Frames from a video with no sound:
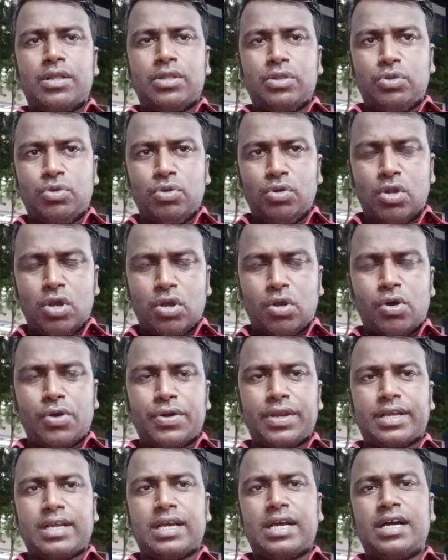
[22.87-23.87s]
দুই লক্ষ
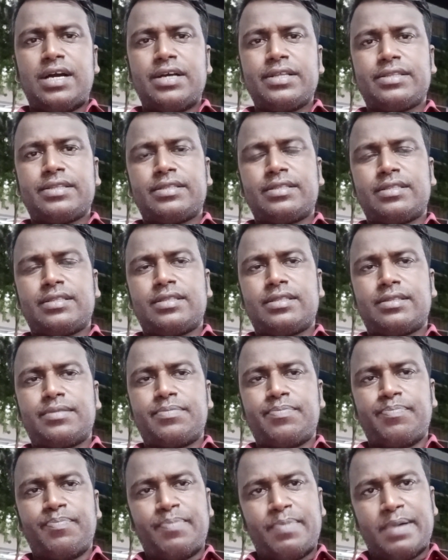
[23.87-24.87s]
টাকা
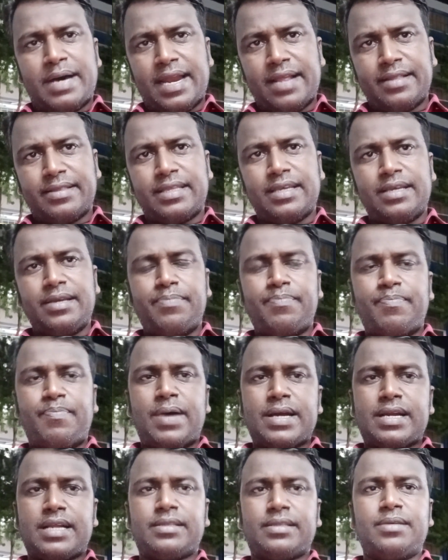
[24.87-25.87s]
বাড়িতে
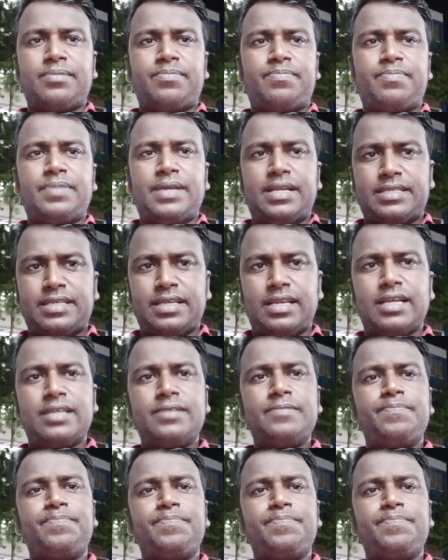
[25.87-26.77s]
পাঠাতে পেরেছিলেন